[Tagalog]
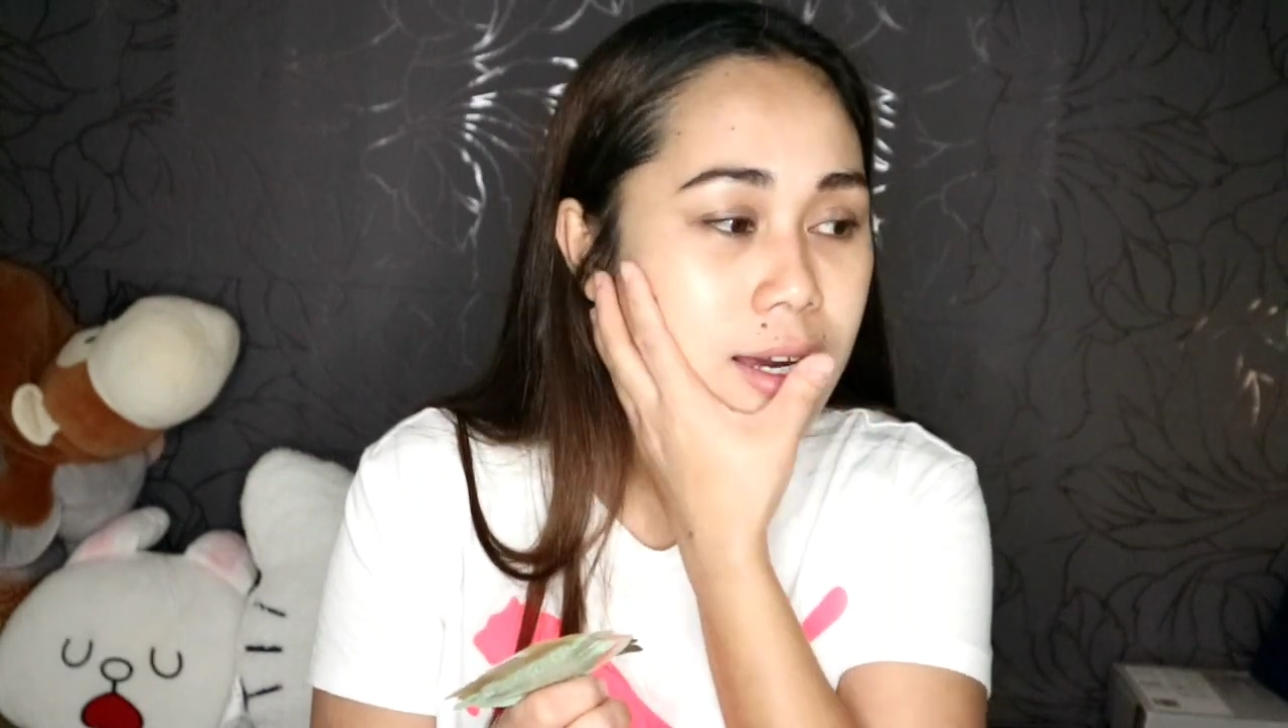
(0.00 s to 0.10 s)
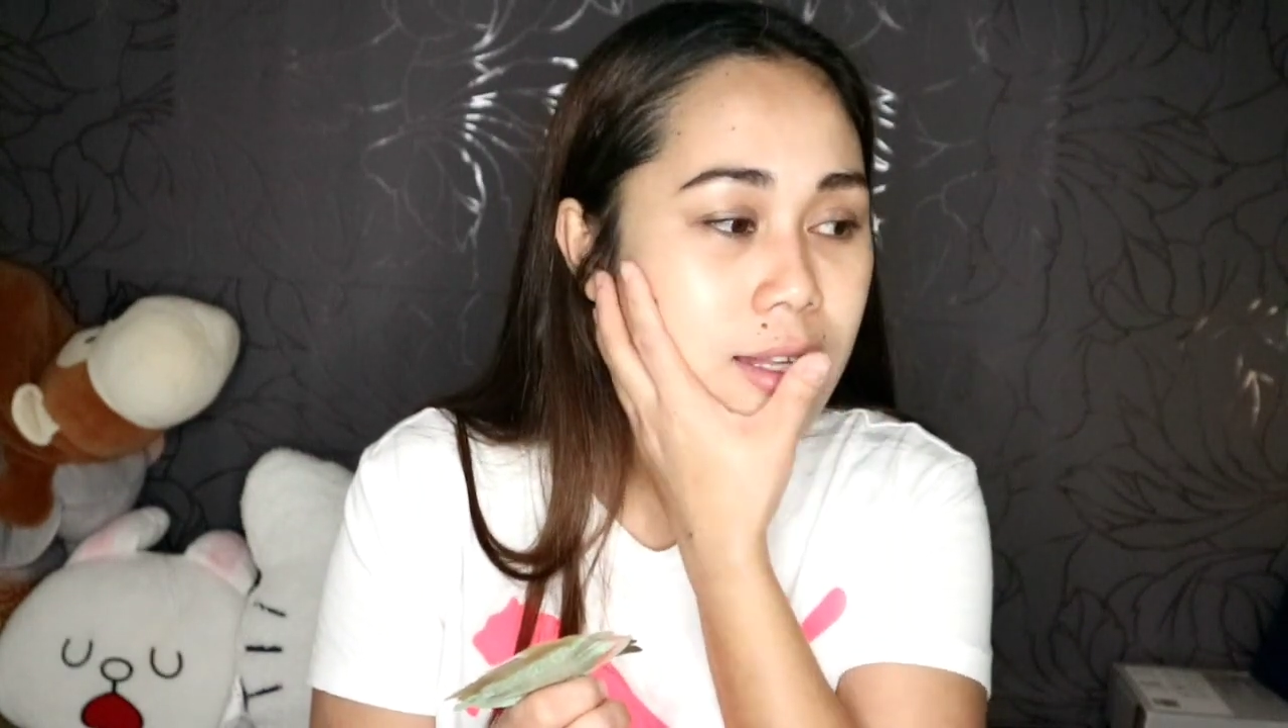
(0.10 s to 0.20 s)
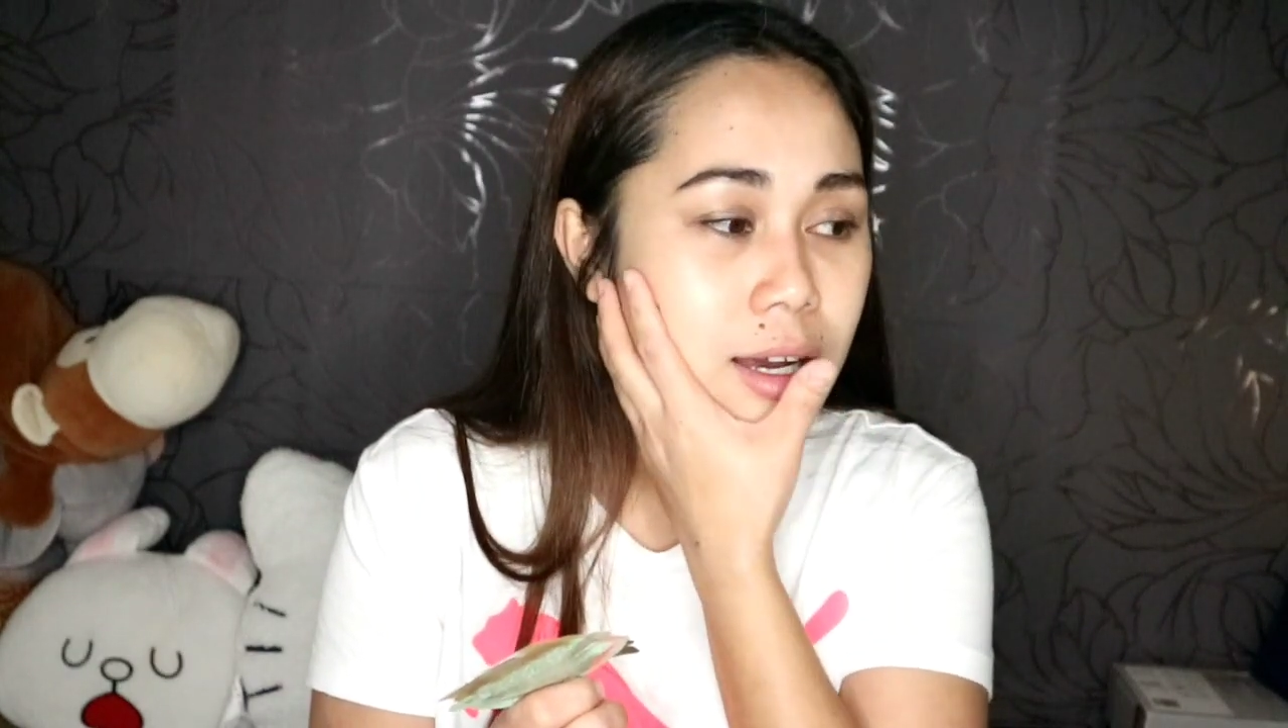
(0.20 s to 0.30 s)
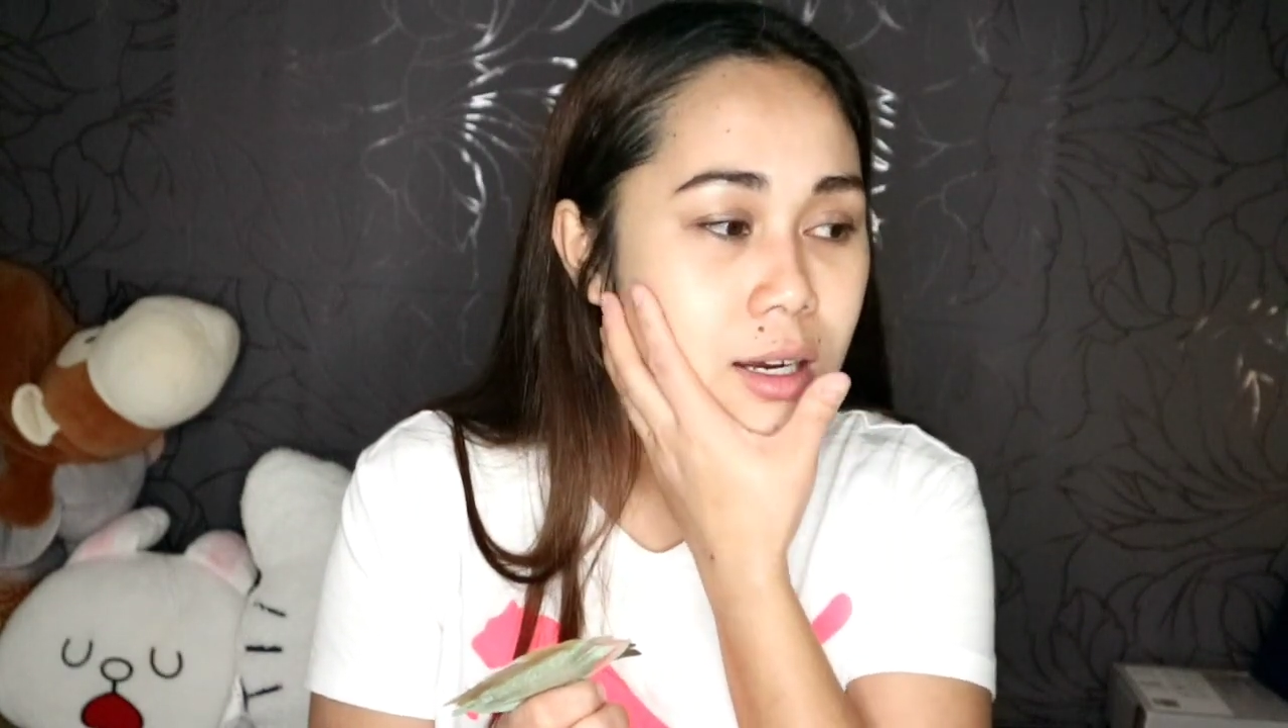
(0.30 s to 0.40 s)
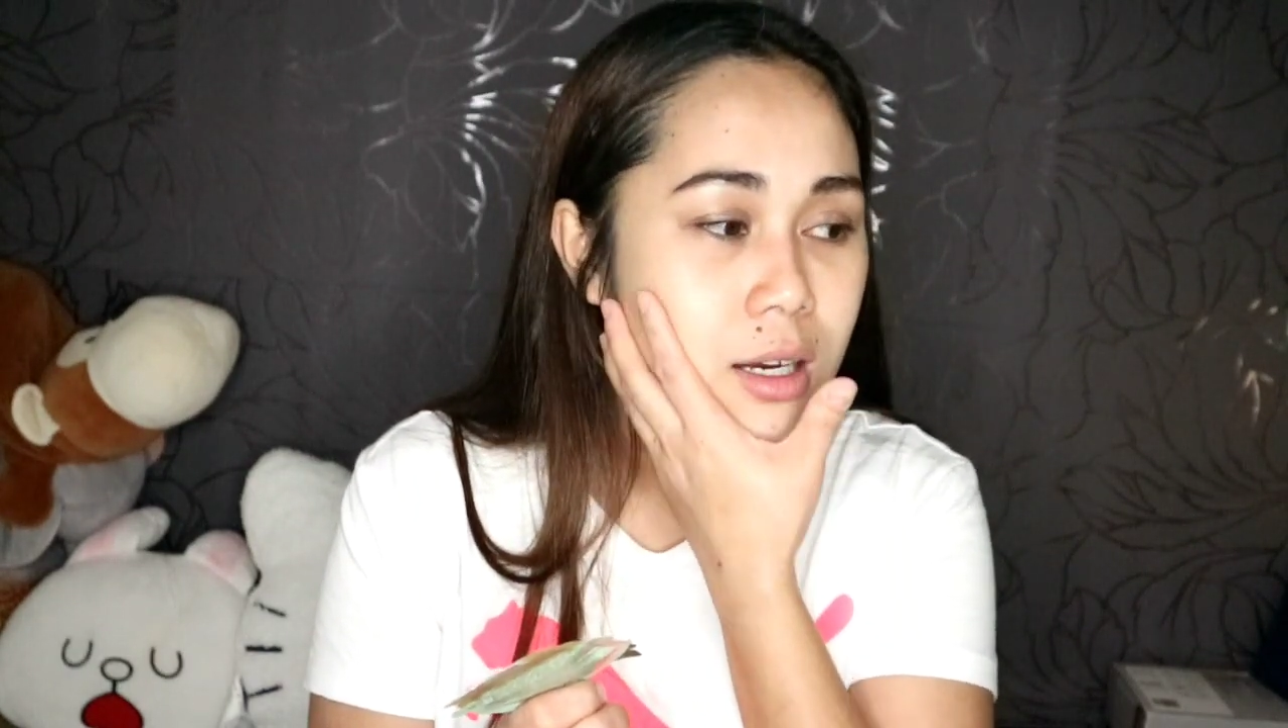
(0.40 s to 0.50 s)
ka
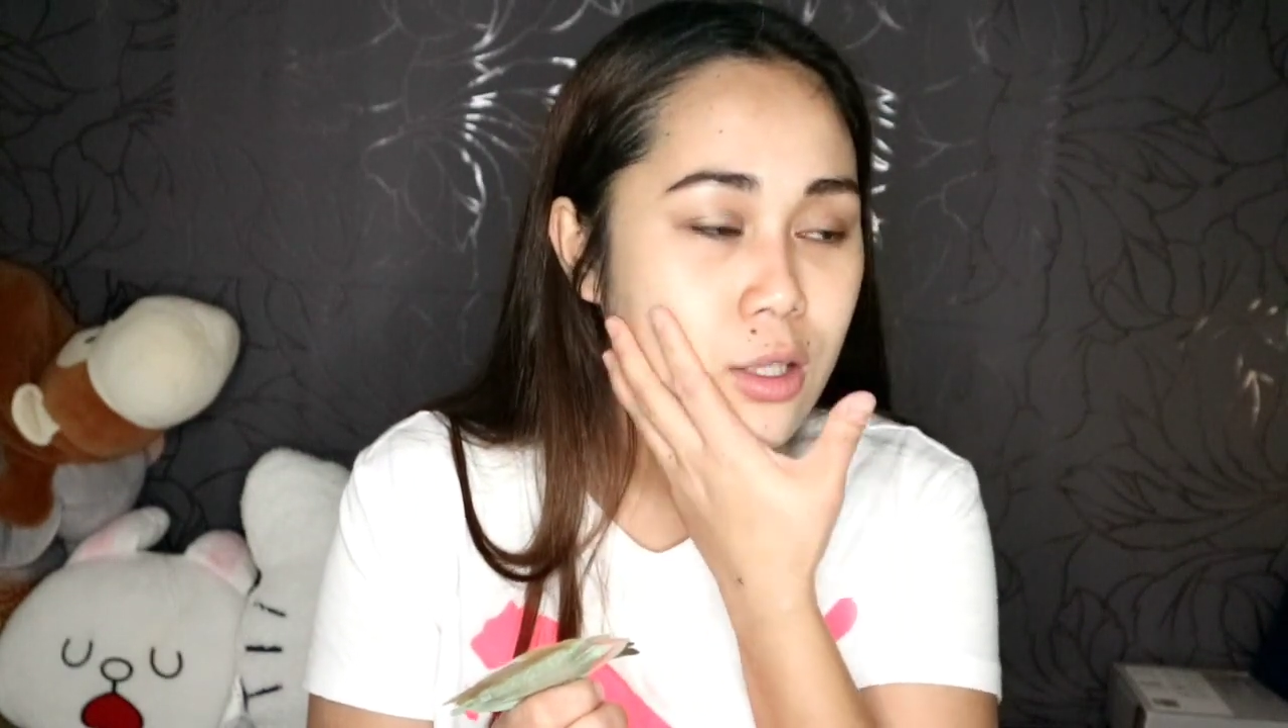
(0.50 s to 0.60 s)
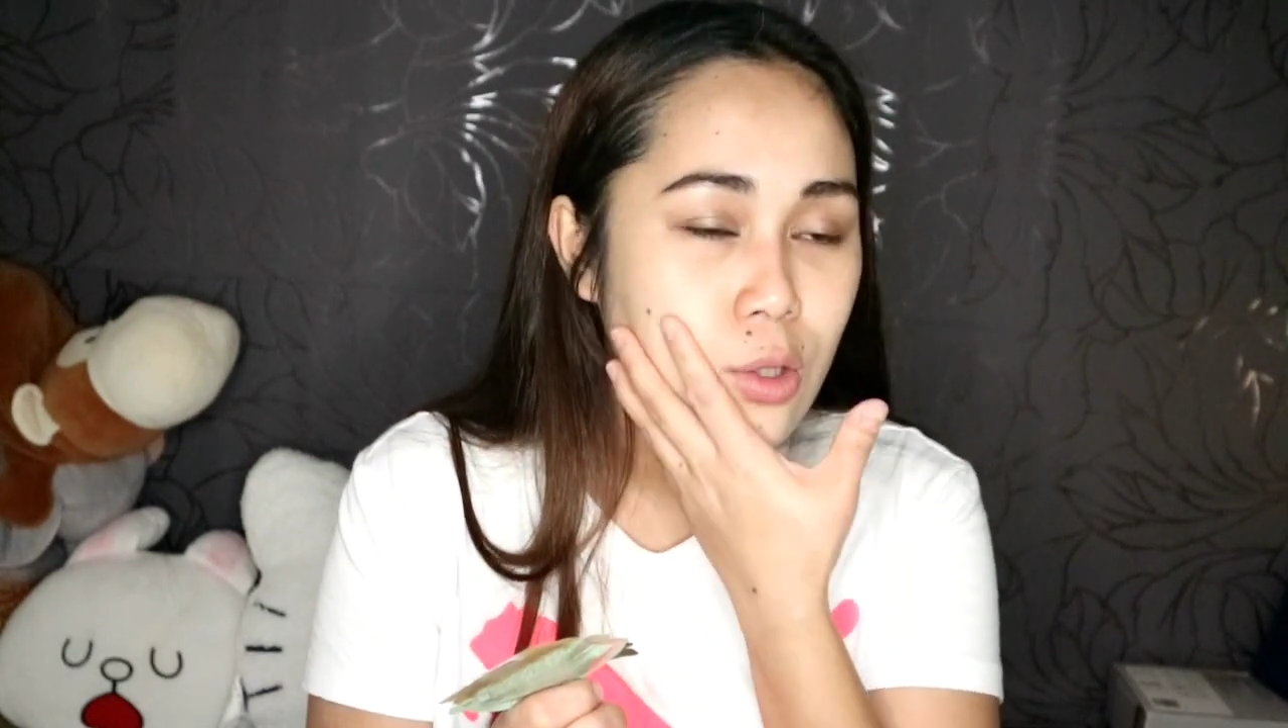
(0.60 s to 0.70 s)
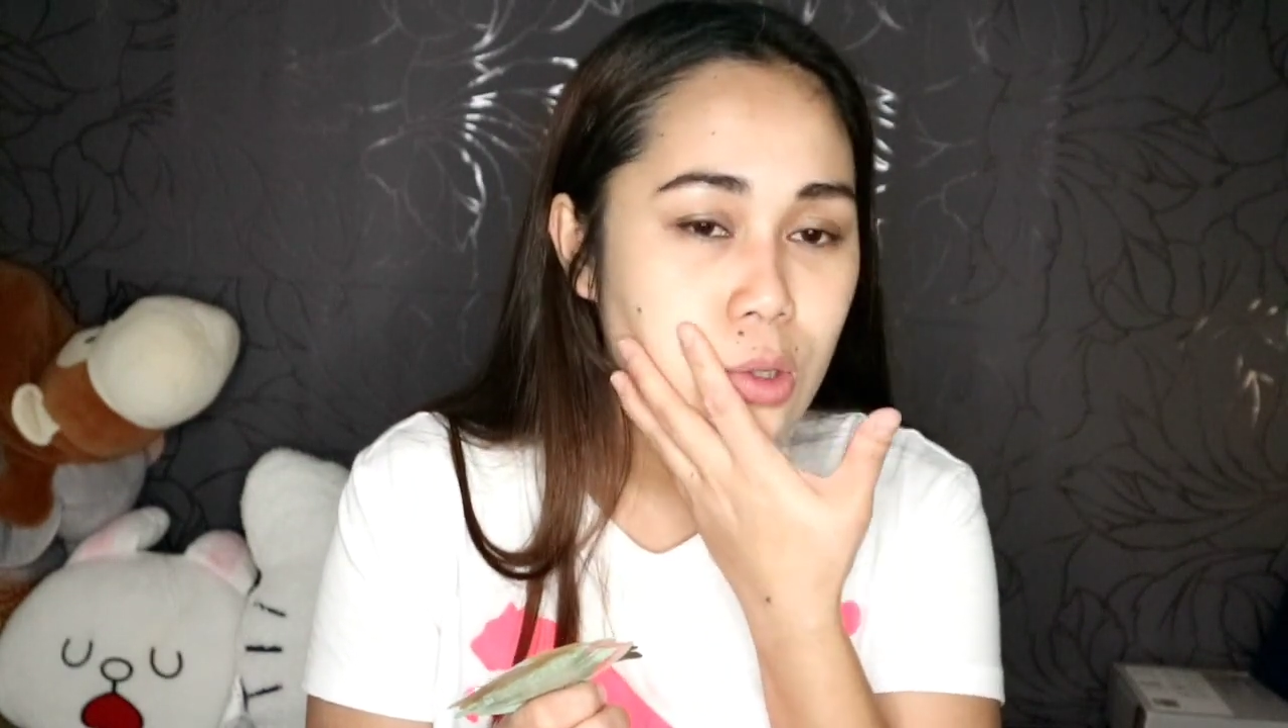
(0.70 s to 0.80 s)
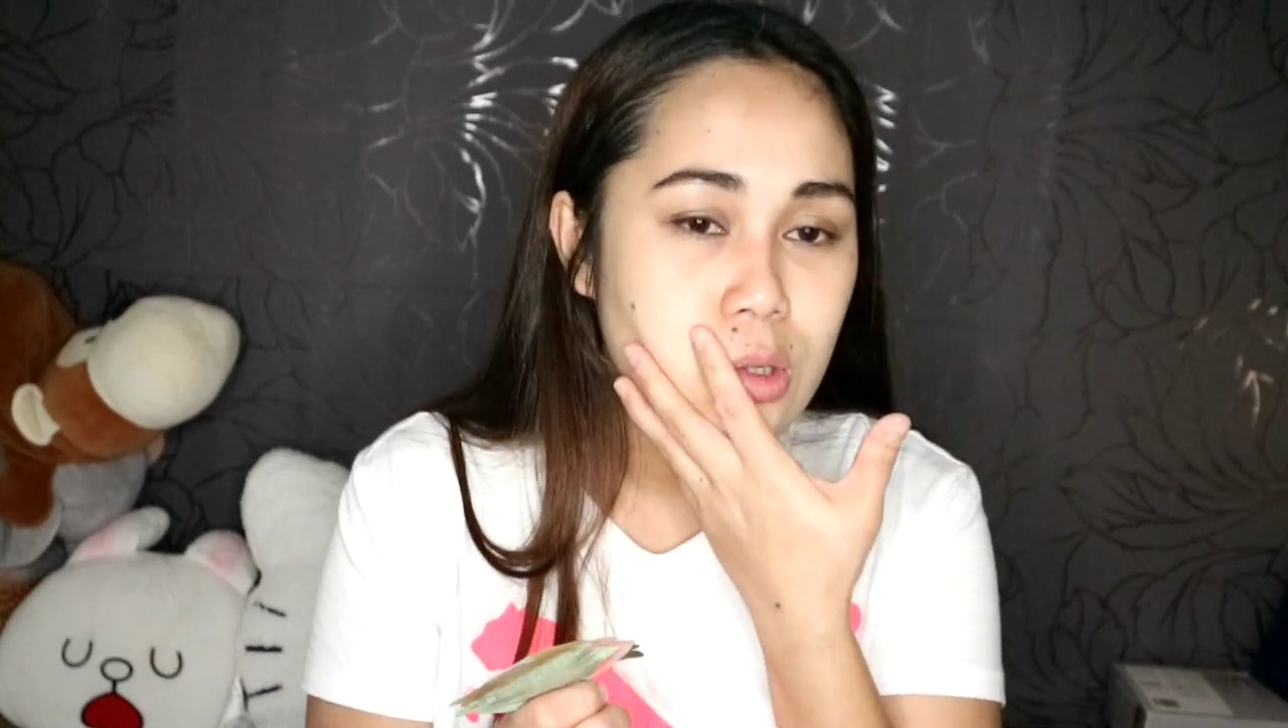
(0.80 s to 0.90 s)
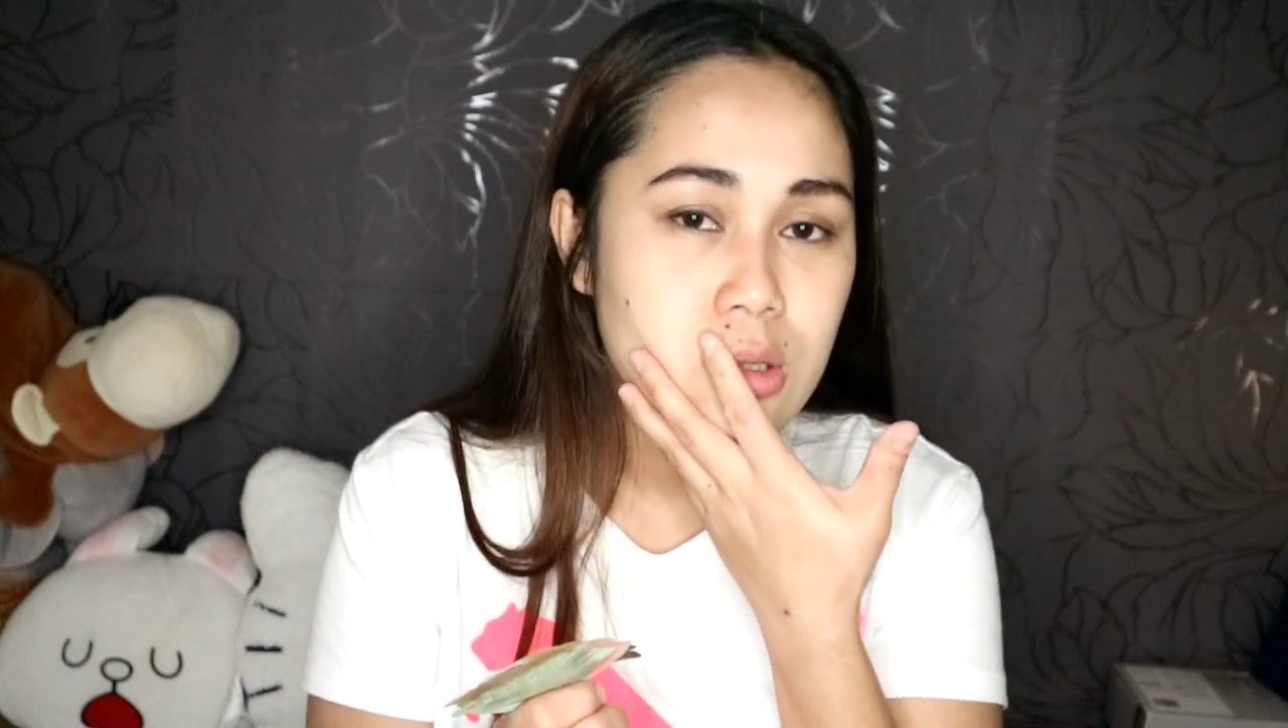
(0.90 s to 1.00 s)
ng,
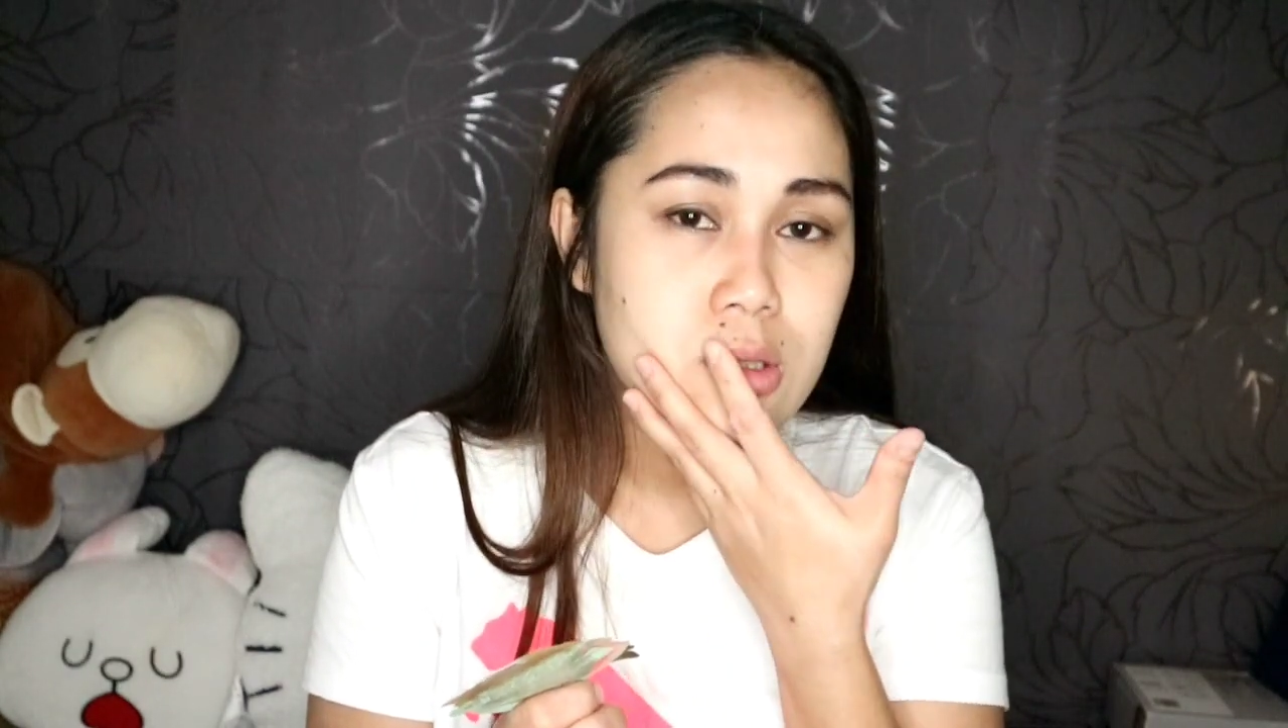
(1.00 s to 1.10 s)
ano,